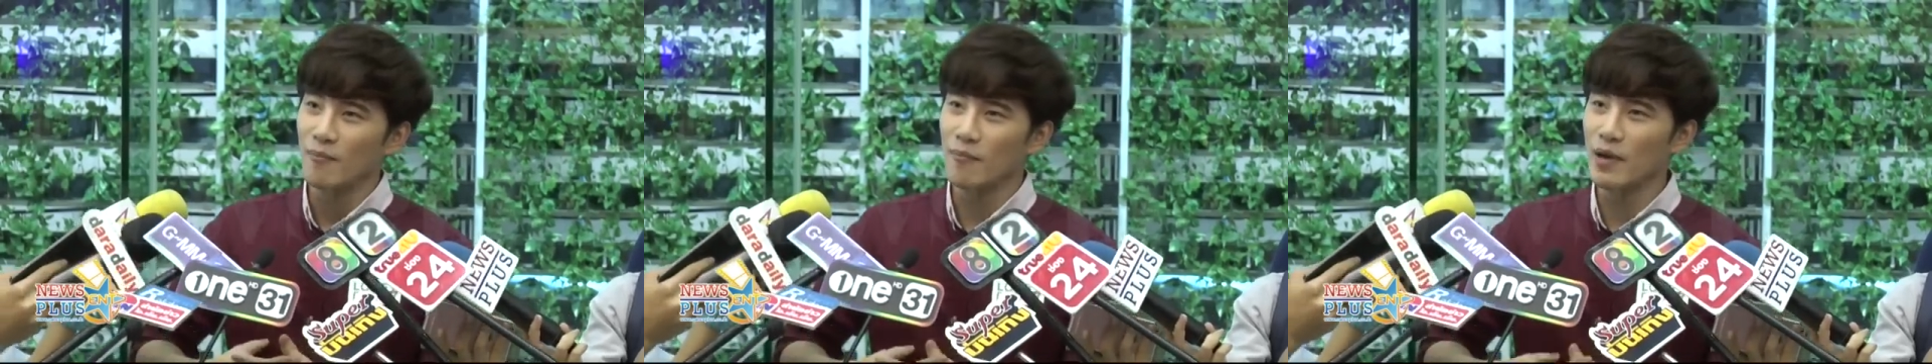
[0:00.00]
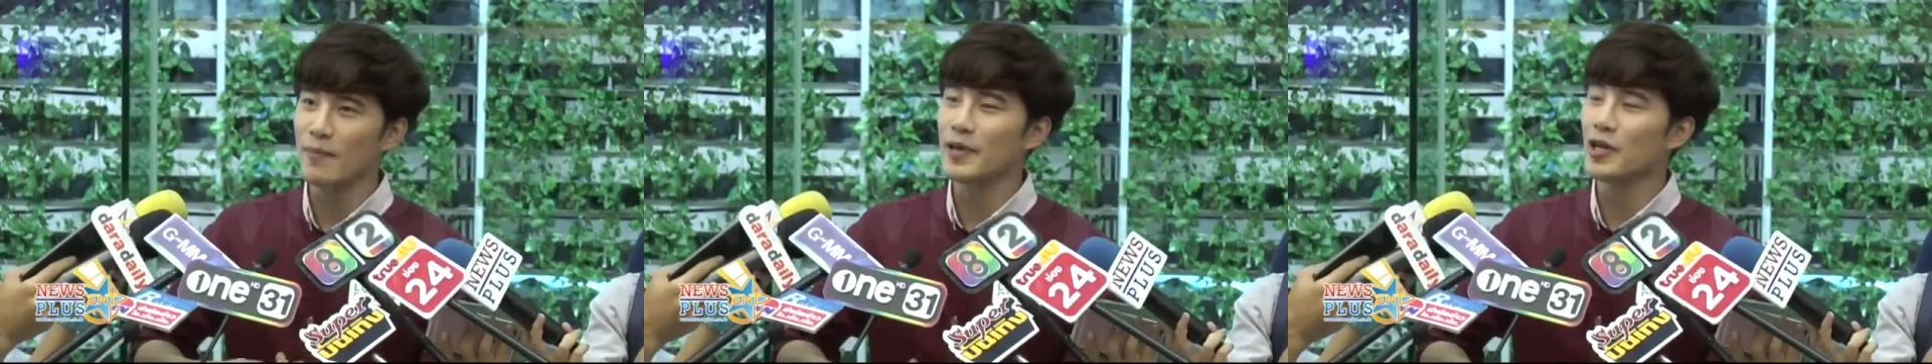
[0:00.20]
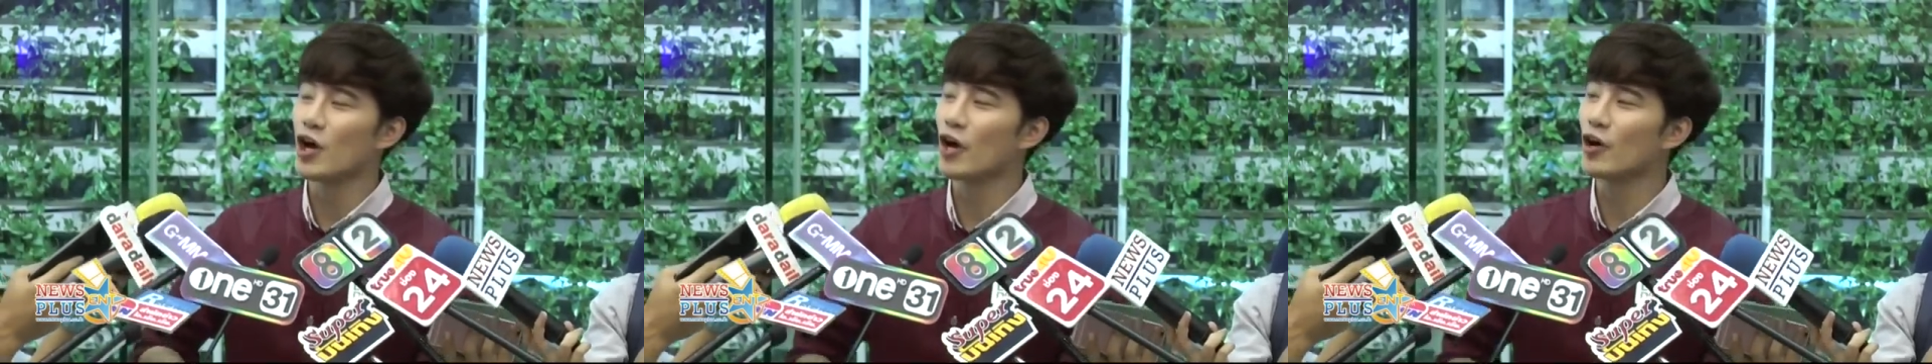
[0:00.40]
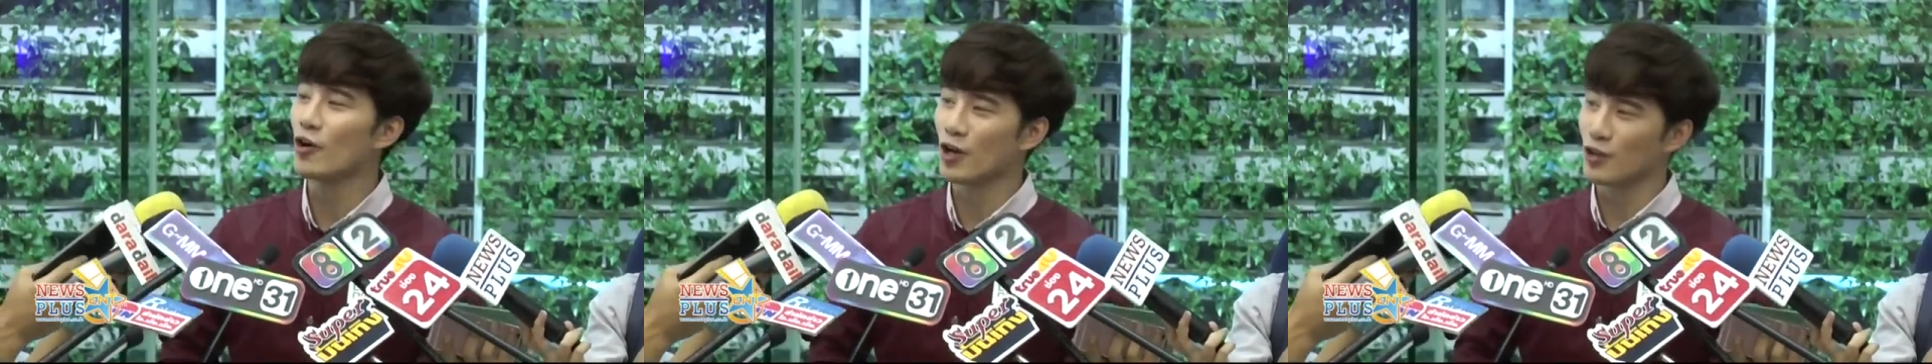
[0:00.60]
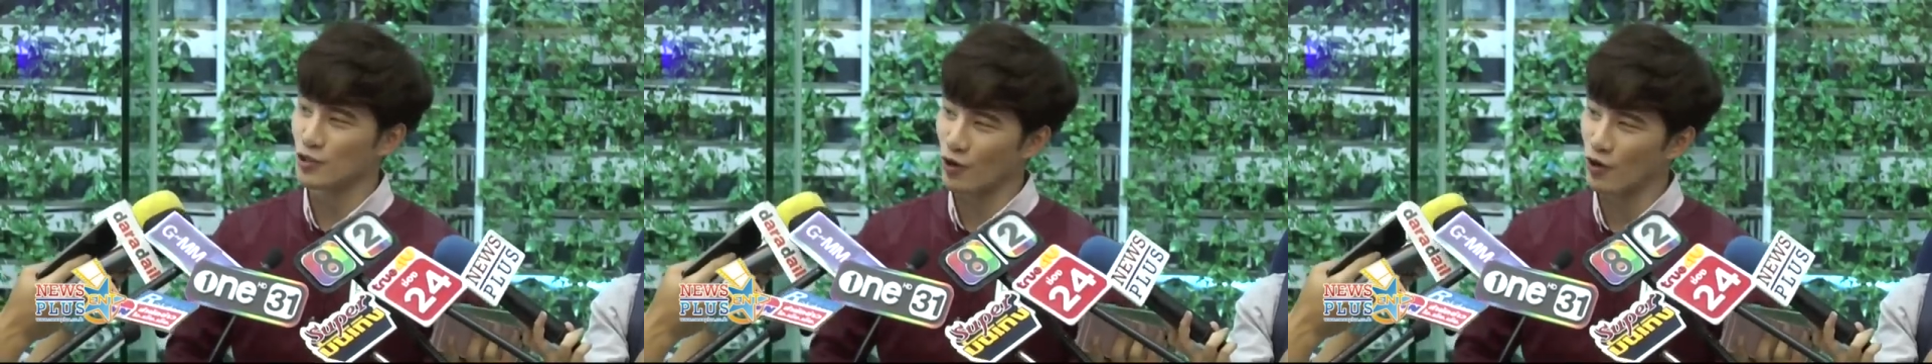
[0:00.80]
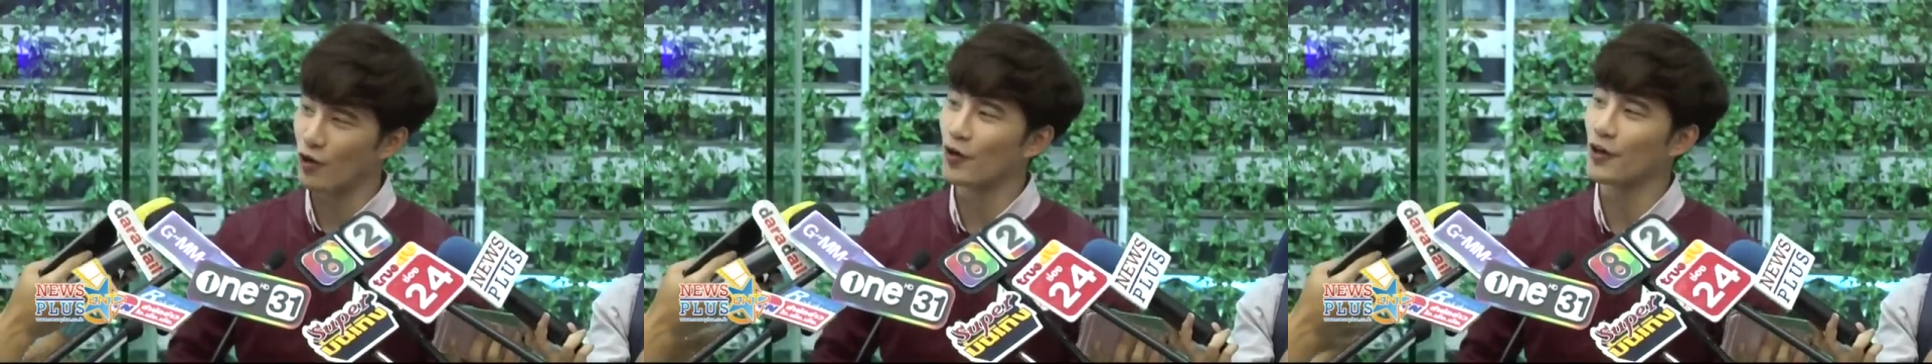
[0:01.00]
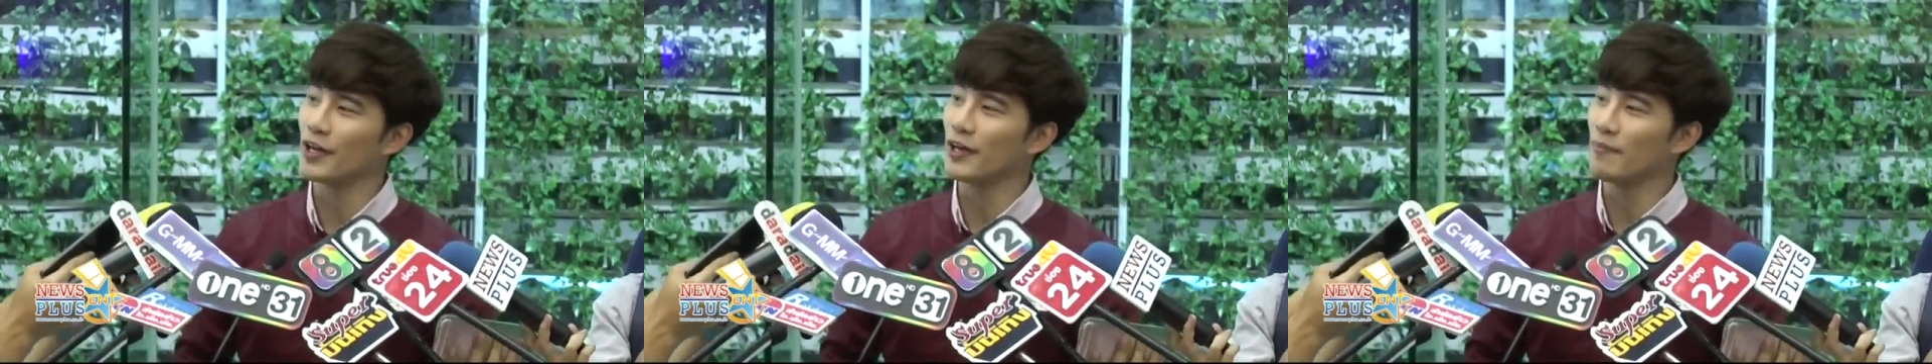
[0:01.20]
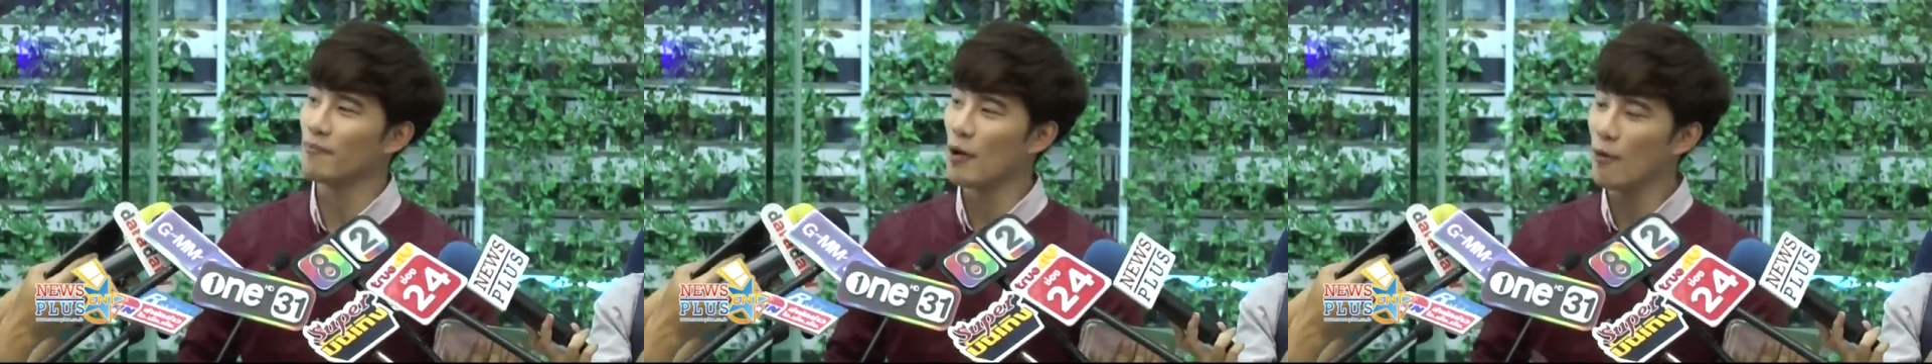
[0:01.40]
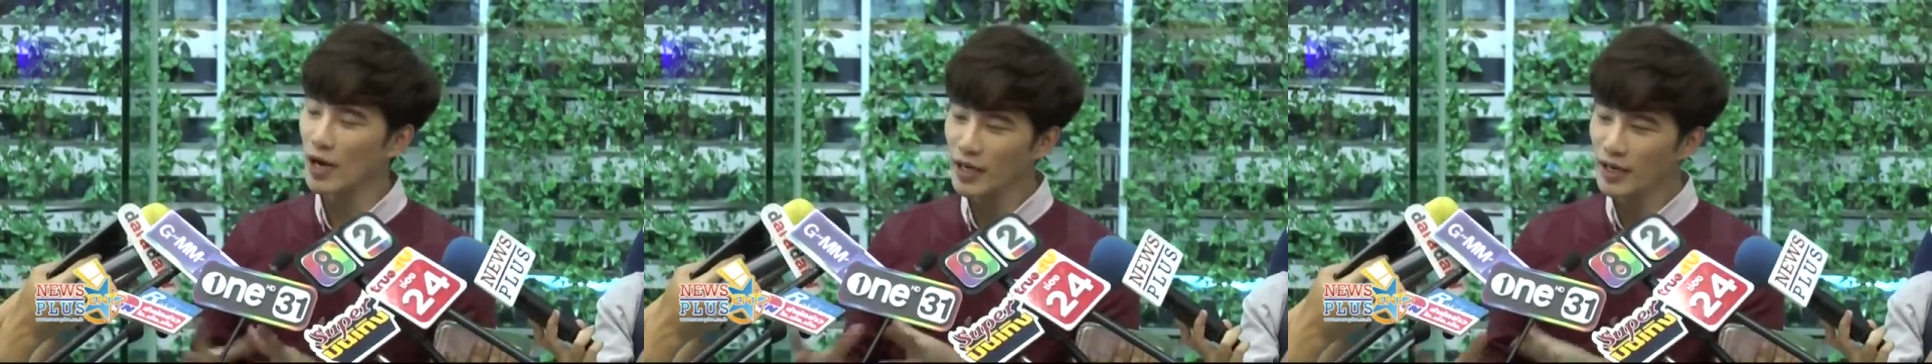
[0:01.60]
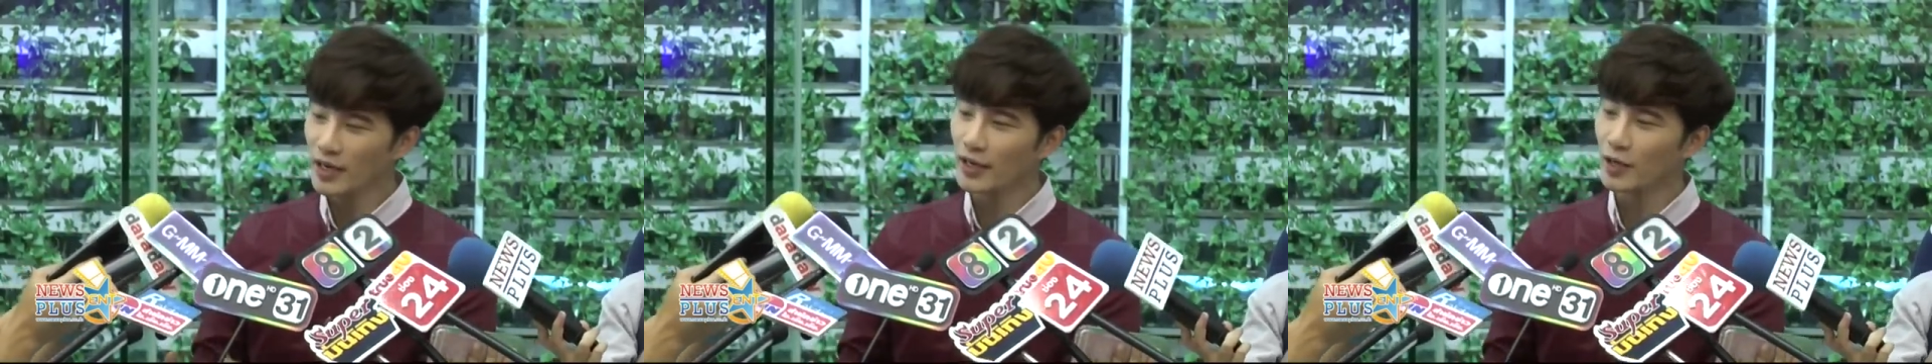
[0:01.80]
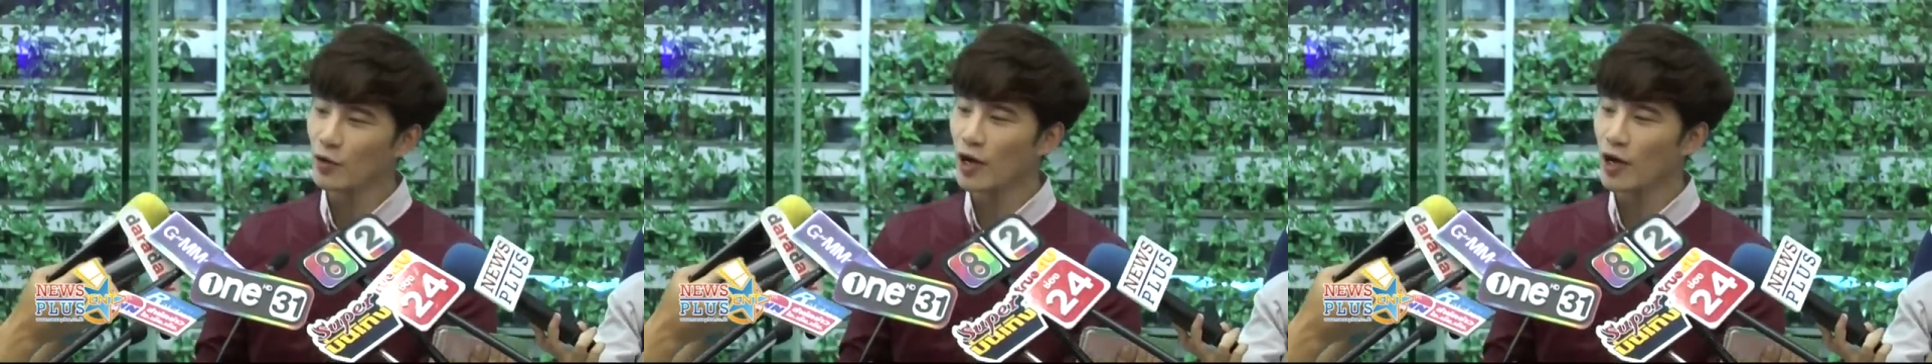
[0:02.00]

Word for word: เบบีน้อยของเราสองคนนะแปลว่าเงิน